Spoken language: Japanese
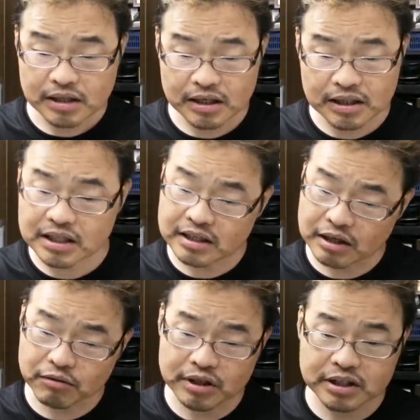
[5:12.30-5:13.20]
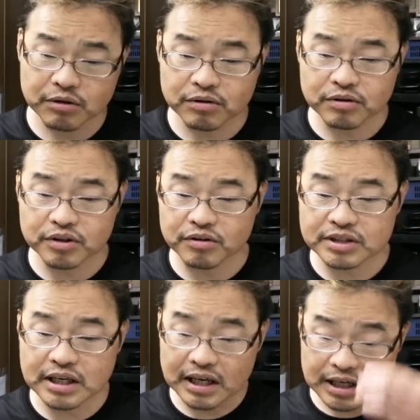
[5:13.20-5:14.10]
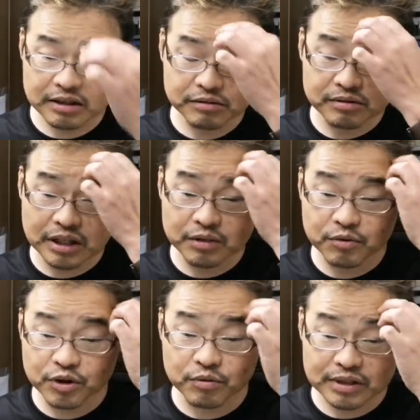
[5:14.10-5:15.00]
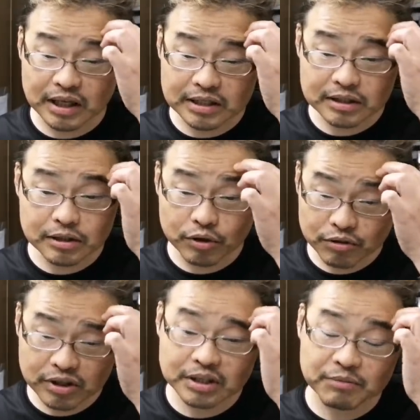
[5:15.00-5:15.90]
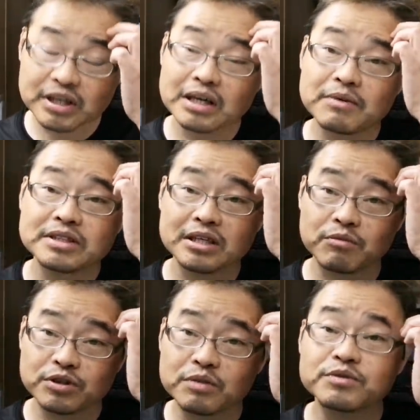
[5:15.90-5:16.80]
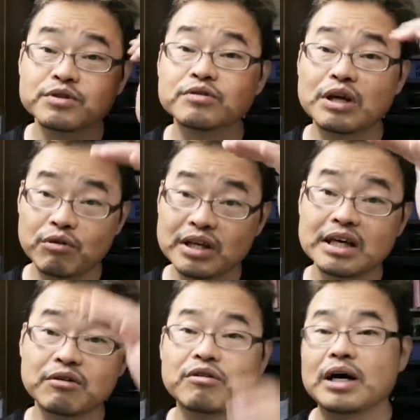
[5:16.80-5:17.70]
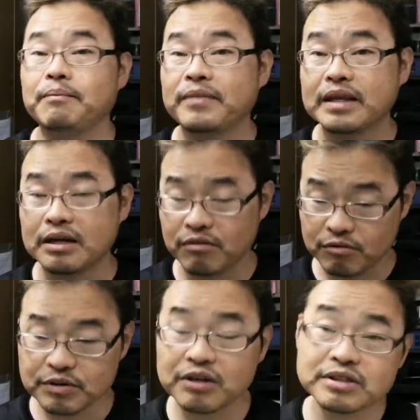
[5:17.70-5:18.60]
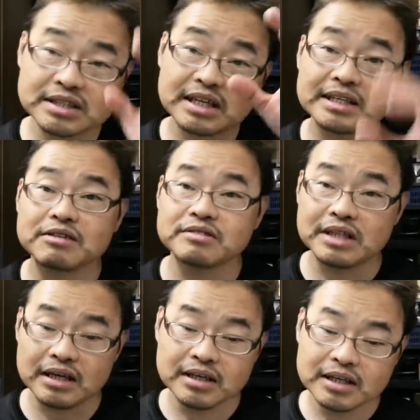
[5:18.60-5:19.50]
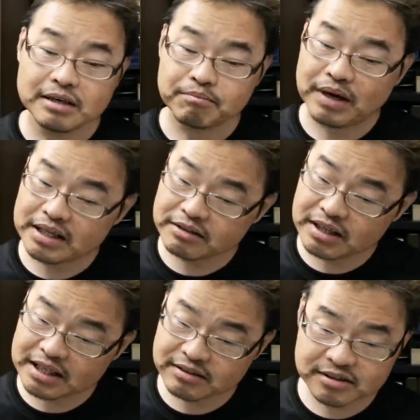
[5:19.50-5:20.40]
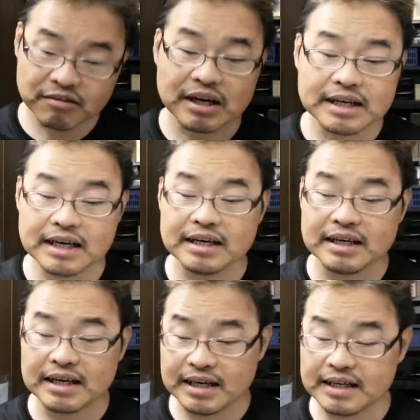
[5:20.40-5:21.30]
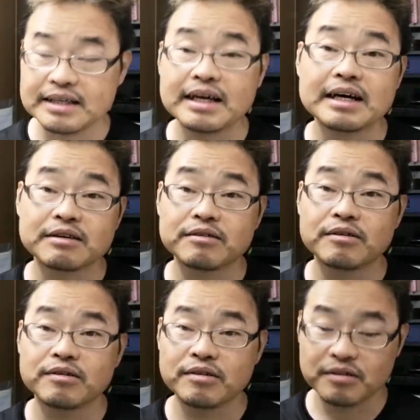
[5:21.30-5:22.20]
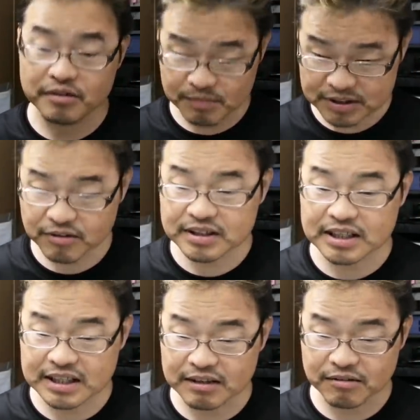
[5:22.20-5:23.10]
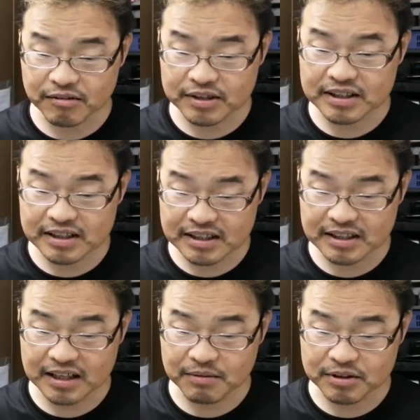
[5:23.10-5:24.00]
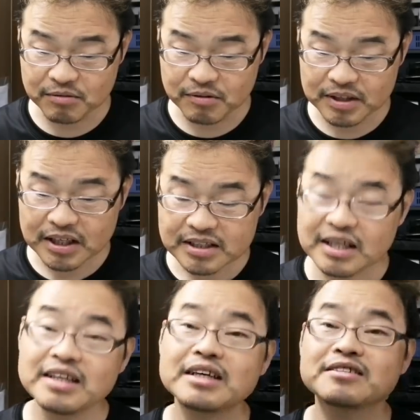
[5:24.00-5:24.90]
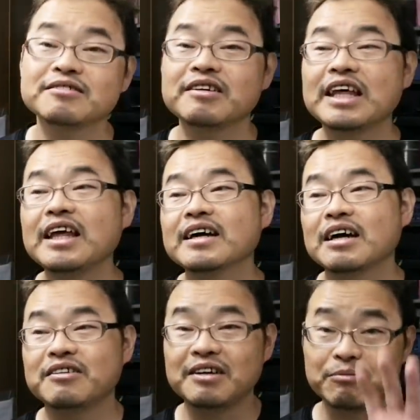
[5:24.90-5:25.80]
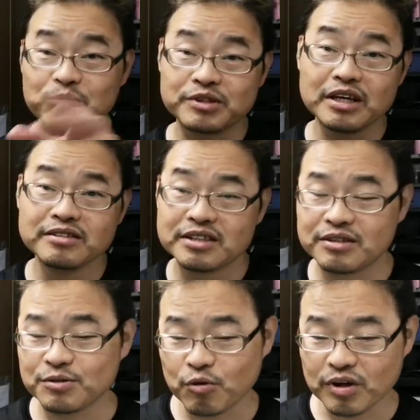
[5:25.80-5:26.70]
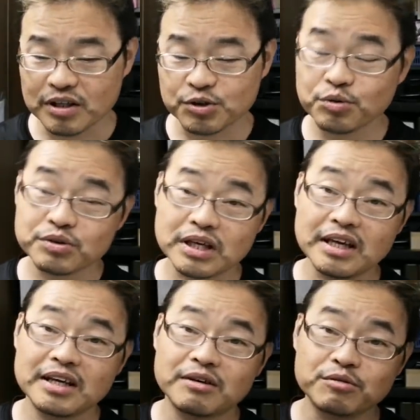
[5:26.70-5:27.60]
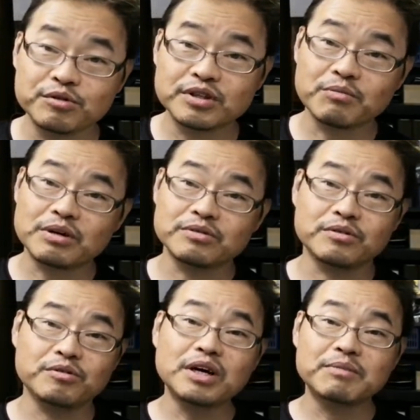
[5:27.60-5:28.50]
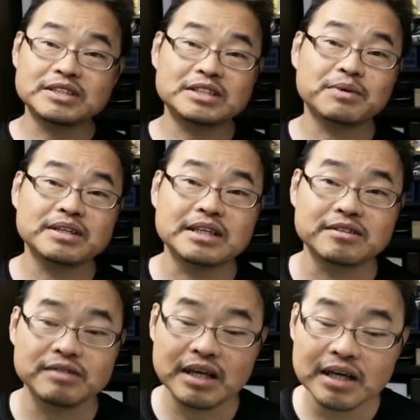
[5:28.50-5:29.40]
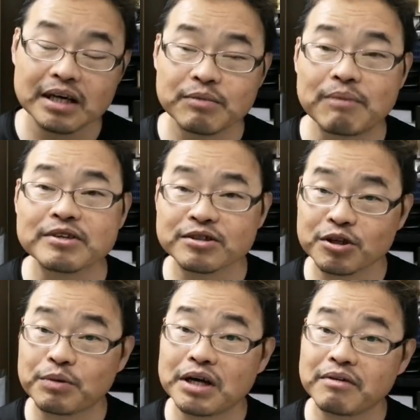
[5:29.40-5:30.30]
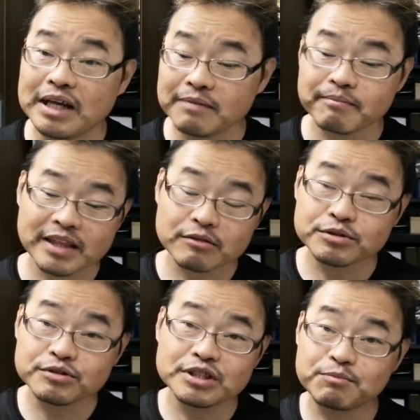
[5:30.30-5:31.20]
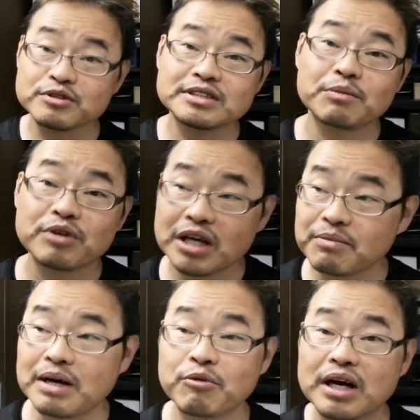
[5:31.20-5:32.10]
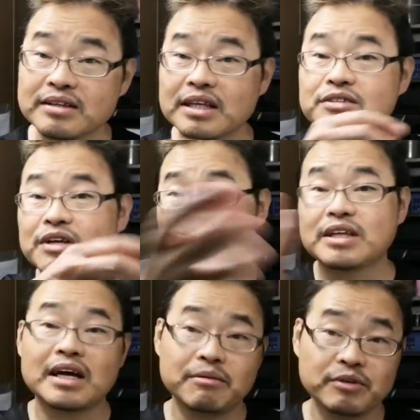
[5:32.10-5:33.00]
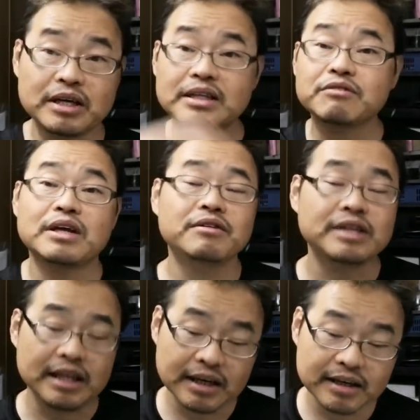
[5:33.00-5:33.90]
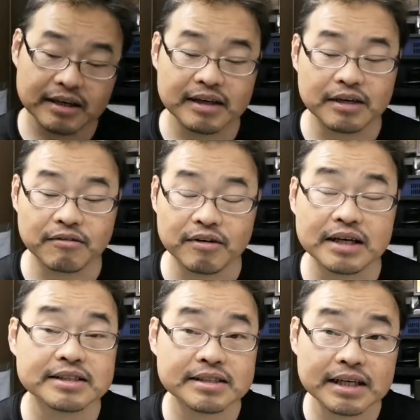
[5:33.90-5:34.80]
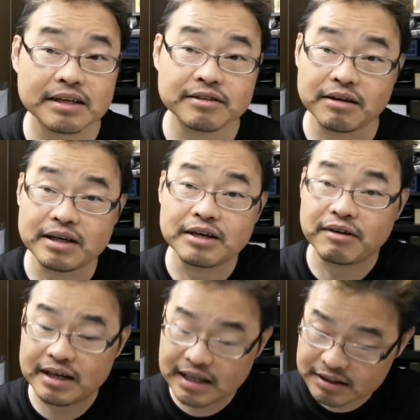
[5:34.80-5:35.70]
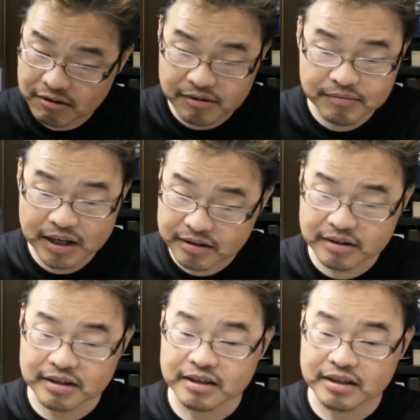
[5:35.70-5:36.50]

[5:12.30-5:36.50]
えー、ただね、これ日本の業者が売ってるものも時々見かけますけども、その分ちょっとね、お値段の方が、あの、上乗せされてるんで、倍ぐらいするのかなはい。あのー、まあ、そのあたり、あの、ご理解いただければと思います。最安でね、買うにはもう、現地中国から直でね、送ってもらうというのが、ま、一番いいですよね。Amazon の場合はね、普通にポチってもらえば、もう勝手にそれの手配もやってくれるんでね、あの、安心できるんではないのかなと。はい。